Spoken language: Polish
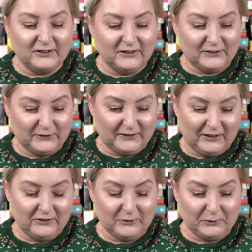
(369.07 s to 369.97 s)
Jest to
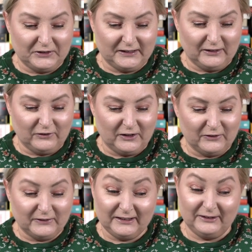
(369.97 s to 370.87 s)
zdjęcie
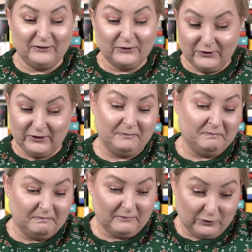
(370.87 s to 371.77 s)
przedstawiające nogi
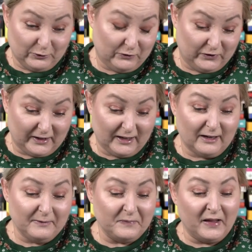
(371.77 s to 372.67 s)
człowieka,